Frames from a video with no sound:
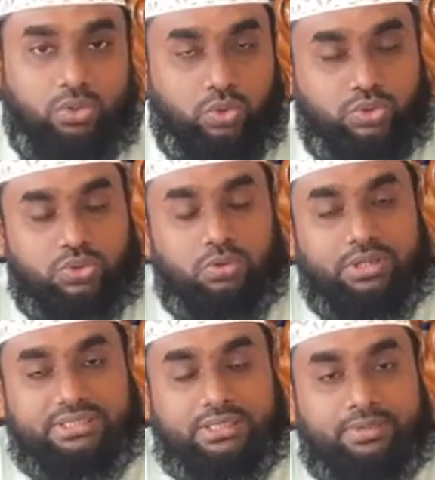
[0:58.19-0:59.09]
নষ্ট
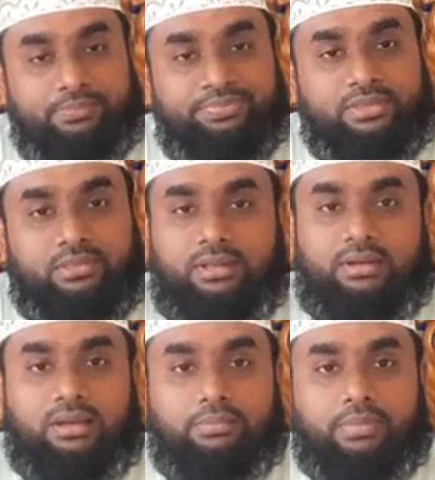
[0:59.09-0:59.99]
হয়ে যাবে তিন
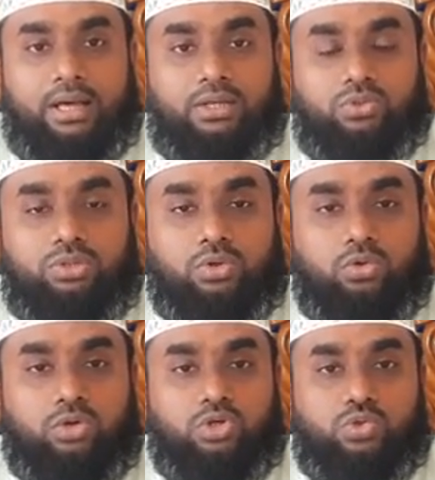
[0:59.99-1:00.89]
নাম্বার যদি
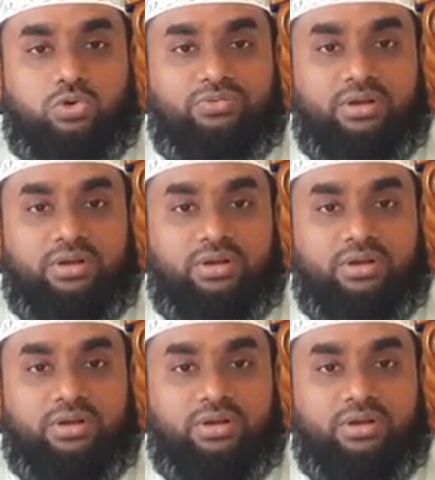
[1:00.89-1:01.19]
কোনো কিছু